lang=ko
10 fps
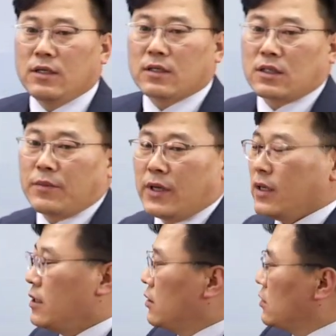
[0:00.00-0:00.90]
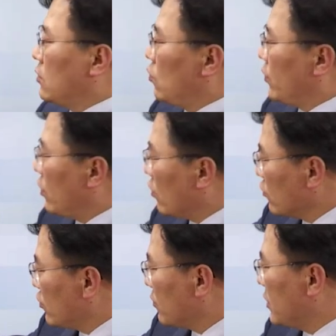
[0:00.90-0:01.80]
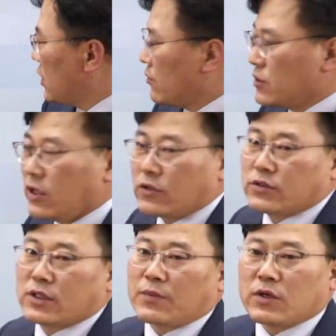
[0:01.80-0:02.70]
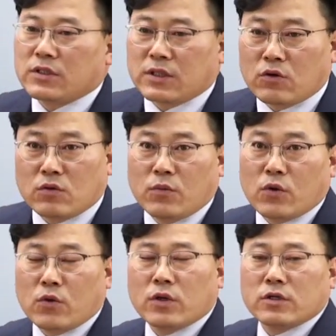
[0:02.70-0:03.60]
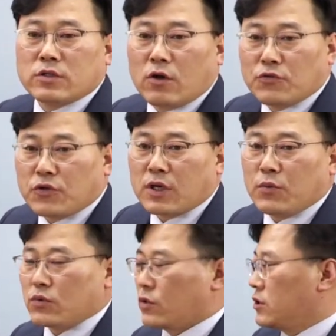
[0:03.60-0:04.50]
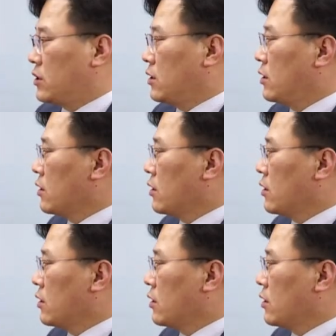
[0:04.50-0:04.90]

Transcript: 그 다음에 진료비 영수증 및 세부 내역서에 담겨있는 내용은 뭐고 그것을 어떻게 보는 건지